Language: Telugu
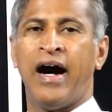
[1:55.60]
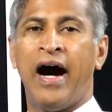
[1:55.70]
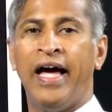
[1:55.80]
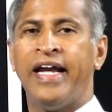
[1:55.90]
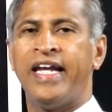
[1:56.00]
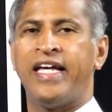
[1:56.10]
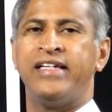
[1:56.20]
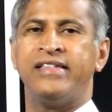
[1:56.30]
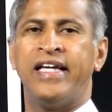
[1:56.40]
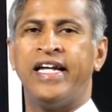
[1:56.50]
హానిని
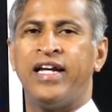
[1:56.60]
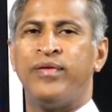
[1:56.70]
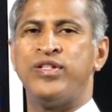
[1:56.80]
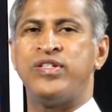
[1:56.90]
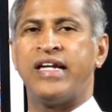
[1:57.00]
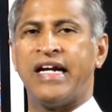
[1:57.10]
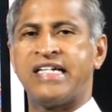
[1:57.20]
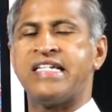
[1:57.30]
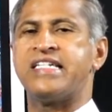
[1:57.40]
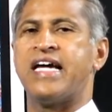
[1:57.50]
శరీరం నుంచి
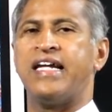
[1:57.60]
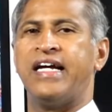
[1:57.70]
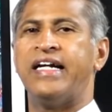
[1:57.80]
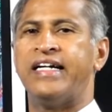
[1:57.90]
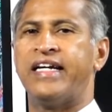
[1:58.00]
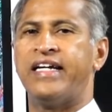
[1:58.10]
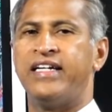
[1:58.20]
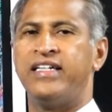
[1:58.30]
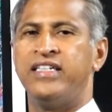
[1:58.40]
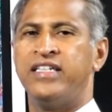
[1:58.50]
రక్షించాలి అంటే
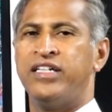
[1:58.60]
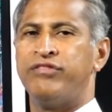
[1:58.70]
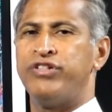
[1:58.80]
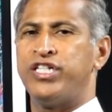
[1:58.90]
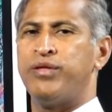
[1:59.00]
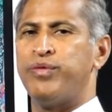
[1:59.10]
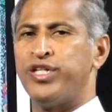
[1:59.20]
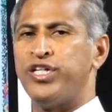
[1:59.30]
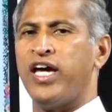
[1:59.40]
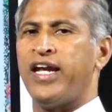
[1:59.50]

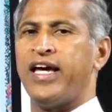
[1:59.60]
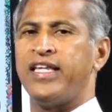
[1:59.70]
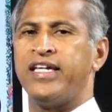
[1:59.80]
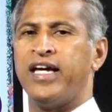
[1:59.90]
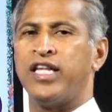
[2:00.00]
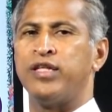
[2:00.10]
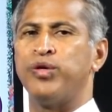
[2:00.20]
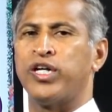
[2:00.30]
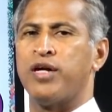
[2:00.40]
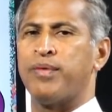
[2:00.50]
విటమిన్ ఈ e అనేది అతి
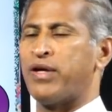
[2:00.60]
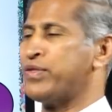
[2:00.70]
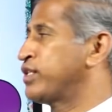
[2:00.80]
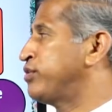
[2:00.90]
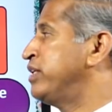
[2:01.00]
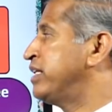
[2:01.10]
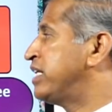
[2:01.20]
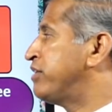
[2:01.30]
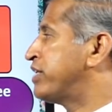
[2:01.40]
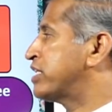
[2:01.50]
ముఖ్యమైన అవసరం
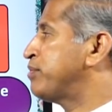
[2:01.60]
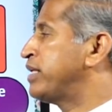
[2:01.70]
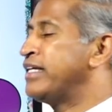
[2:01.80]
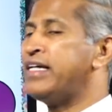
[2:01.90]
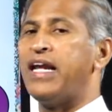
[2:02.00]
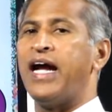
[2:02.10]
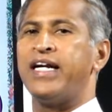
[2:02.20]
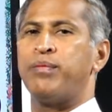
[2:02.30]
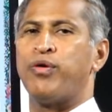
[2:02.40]
ఈ విటమిన్ ఈ e లాంటి